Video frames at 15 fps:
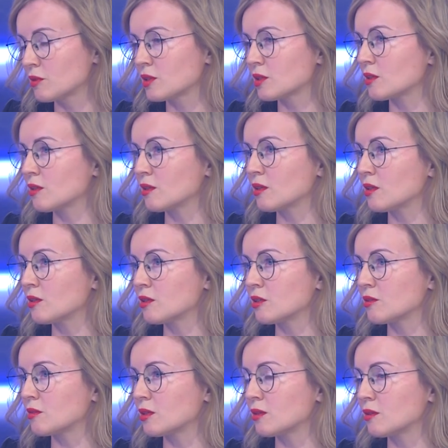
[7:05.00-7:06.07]

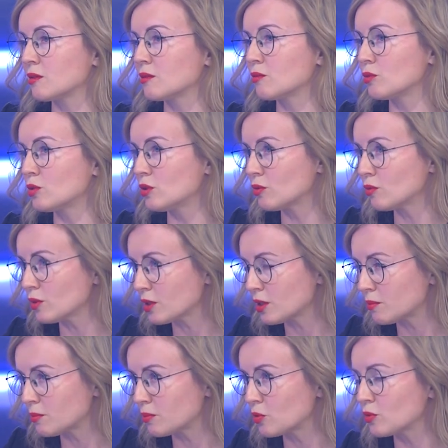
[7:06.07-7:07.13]
законодательства. То есть не только
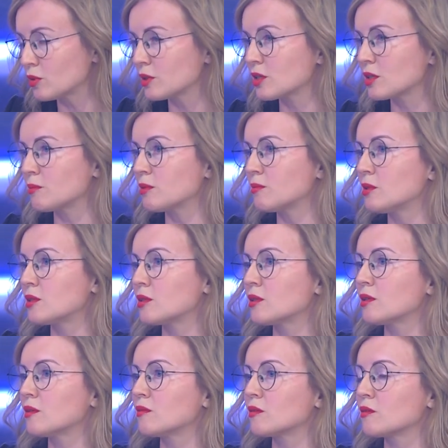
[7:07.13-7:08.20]
Кодекса об
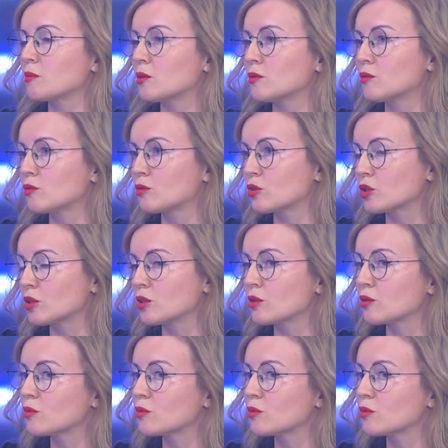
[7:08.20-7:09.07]
административных правонарушениях,